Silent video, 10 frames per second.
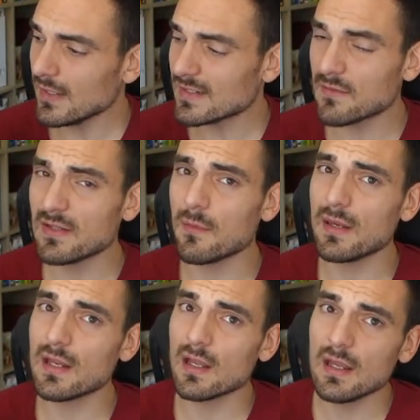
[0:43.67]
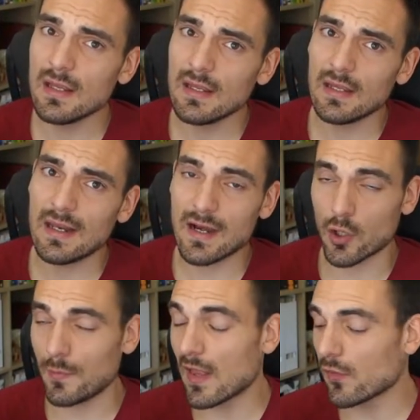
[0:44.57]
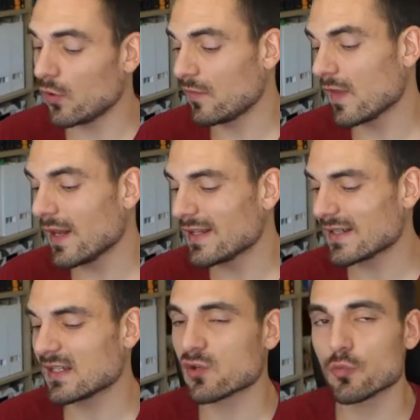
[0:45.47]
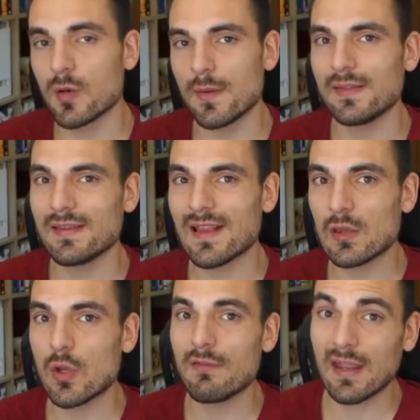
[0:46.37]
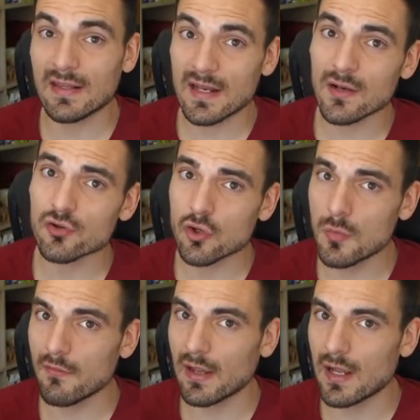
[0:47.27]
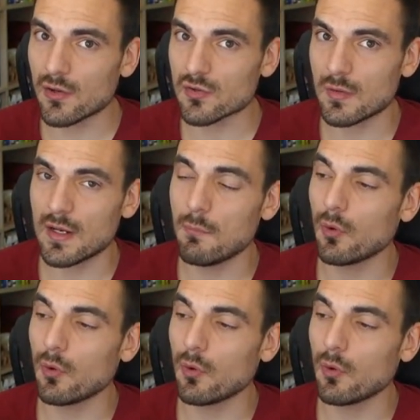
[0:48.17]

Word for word: Esta vitamina, la recomendación oficial es que se suplemente tanto a vegetarianos como a veganos, ¿vale?